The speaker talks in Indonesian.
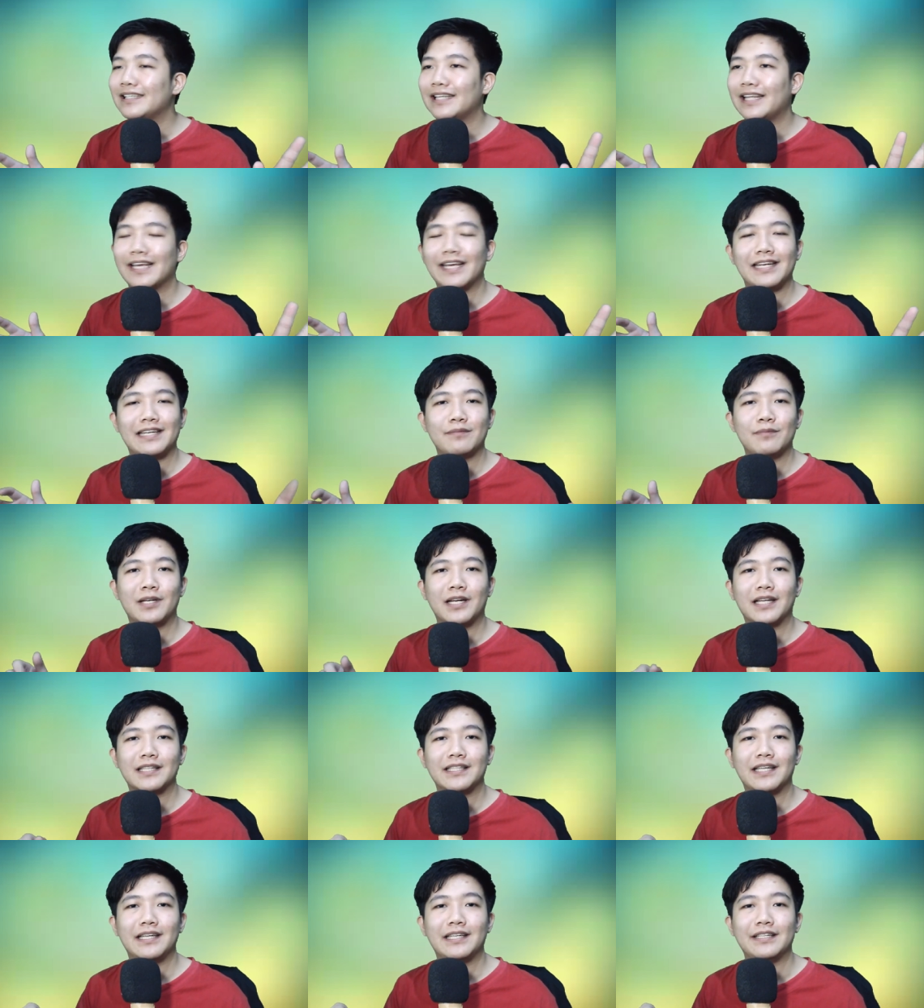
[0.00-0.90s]
kliennya
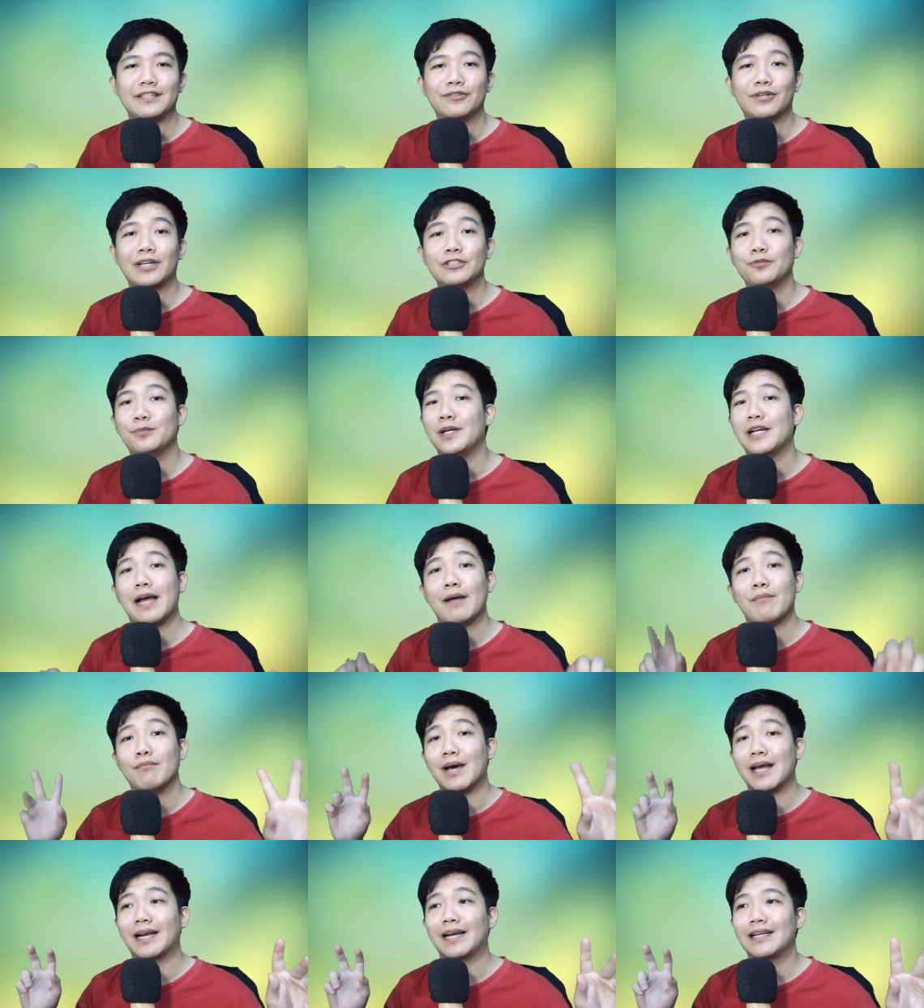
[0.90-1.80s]
berkata itu kan cuma
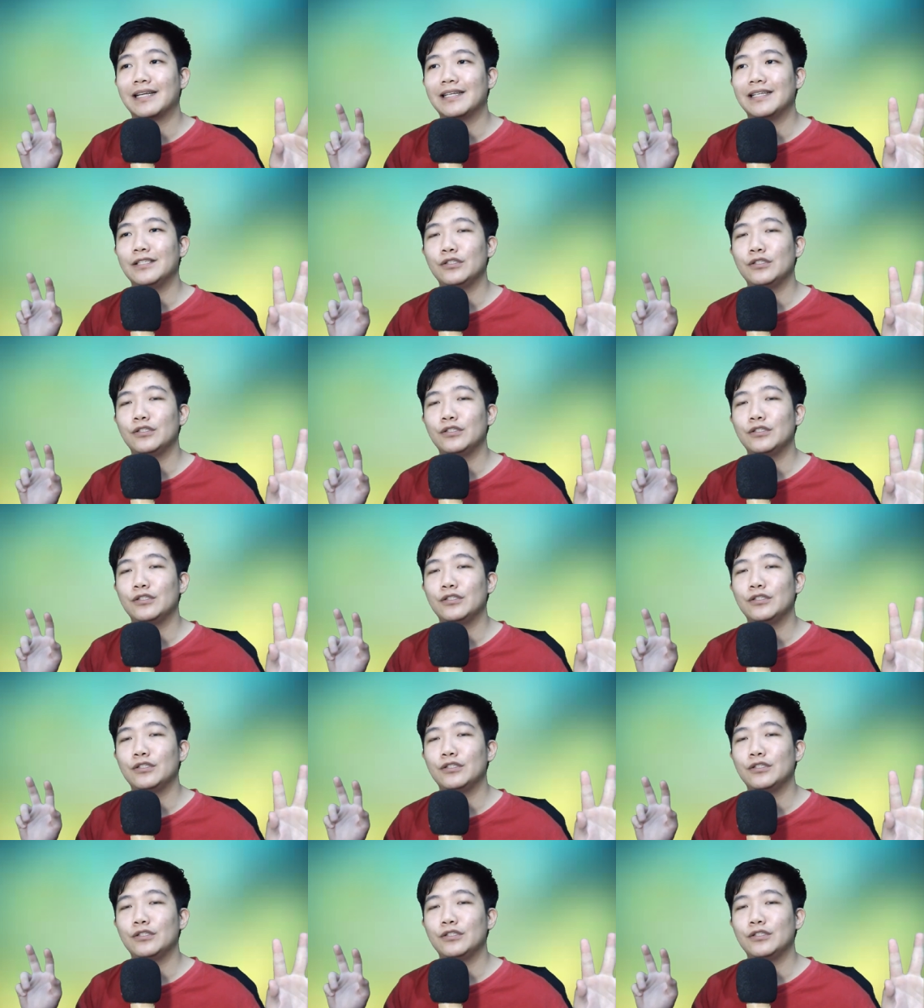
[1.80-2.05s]
gambar